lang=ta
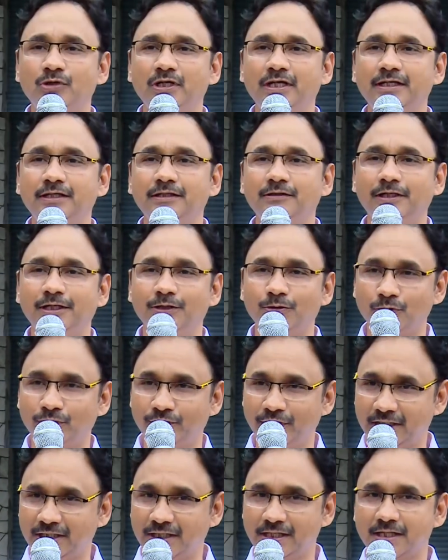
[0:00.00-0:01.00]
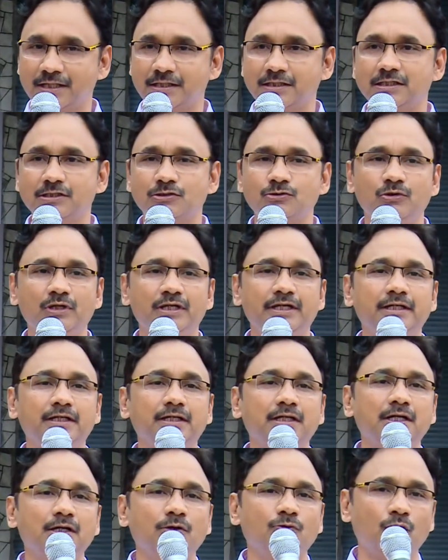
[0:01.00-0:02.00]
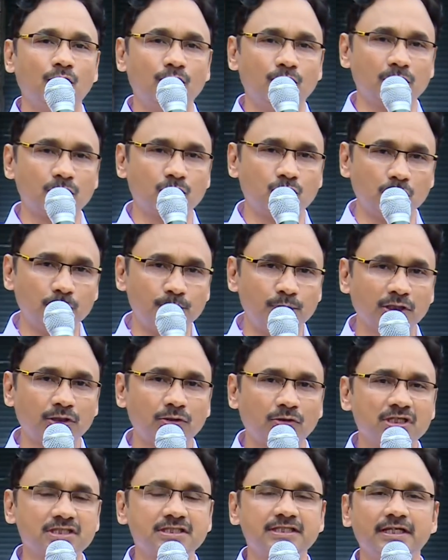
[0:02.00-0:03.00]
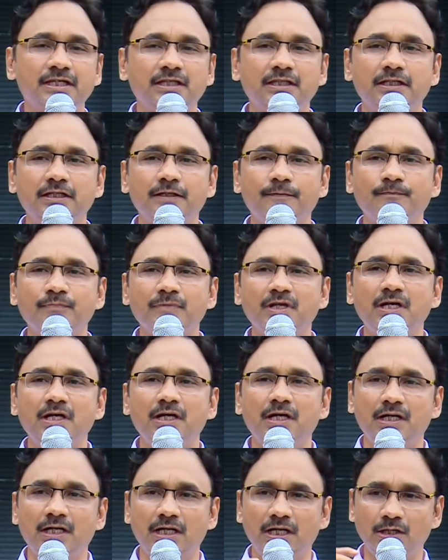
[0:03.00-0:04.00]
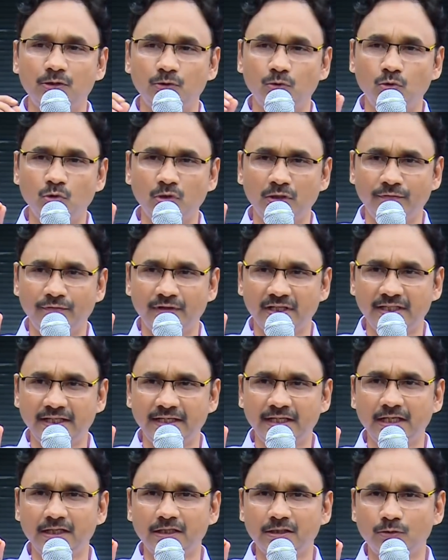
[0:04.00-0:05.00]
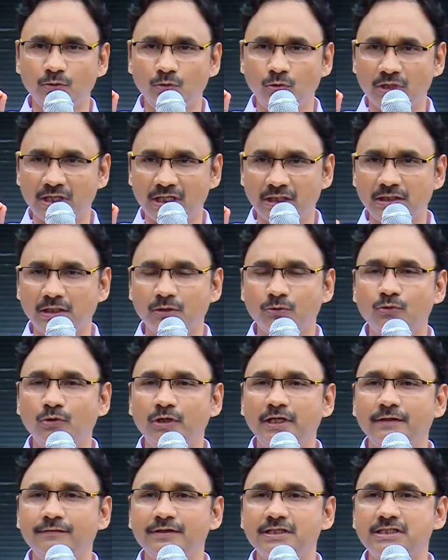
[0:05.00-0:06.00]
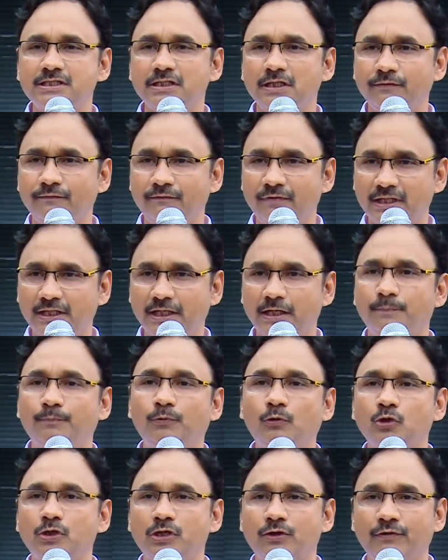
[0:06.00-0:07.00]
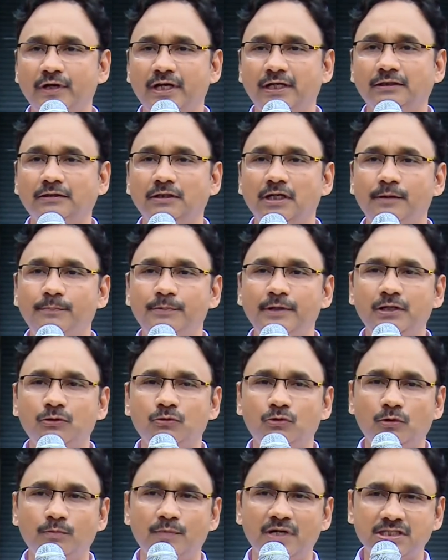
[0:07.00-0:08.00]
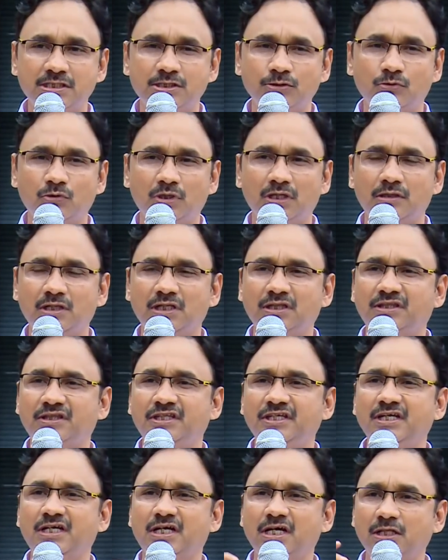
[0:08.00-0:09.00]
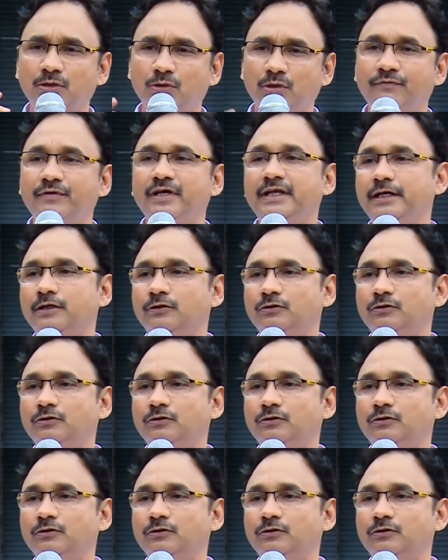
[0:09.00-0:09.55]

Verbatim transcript: சொல்லி இல்லைன்னா உங்கள் வீட்டுக்காரர்கிட்ட சொல்லி ஒவ்வொரு குடும்பத்தோடு சேர்ந்து நான் நூறு விதையை நூறு இடத்துல குழிய வச்சு விதையை போட்டுருவேன் அப்படின்னு உங்கள் மனசுக்குள்ளார தீராத ஒரு வெறி